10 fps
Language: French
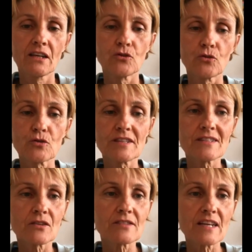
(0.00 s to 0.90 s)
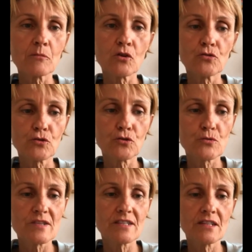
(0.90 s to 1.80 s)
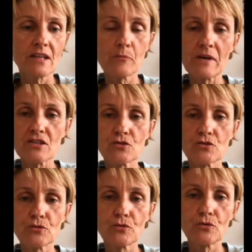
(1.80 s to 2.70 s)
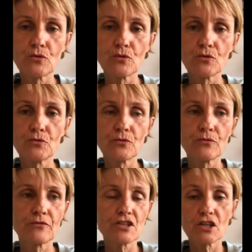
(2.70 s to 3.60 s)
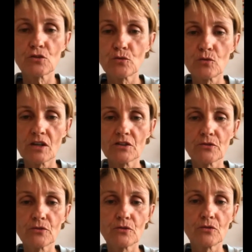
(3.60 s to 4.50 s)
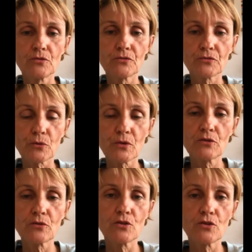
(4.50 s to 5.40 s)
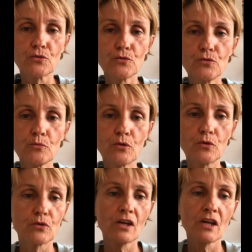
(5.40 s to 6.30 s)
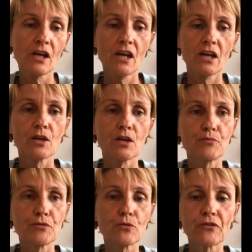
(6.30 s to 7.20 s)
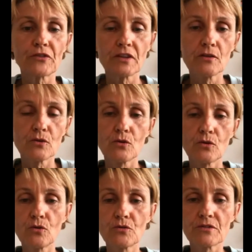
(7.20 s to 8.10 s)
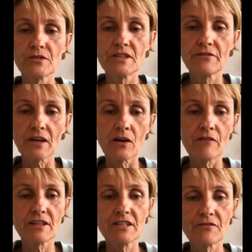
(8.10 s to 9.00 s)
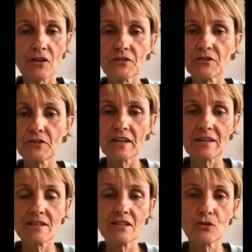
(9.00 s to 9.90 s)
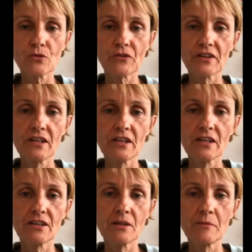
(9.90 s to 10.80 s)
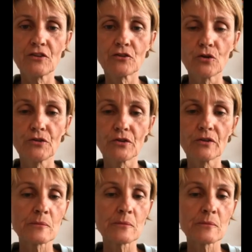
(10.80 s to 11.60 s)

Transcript: Donc, c'est essentiellement une cuisine à base de, végétaux, hein, de, de, fruits, de légumes et puis aussi euh, différents, avec différentes techniques aussi et des méthodes.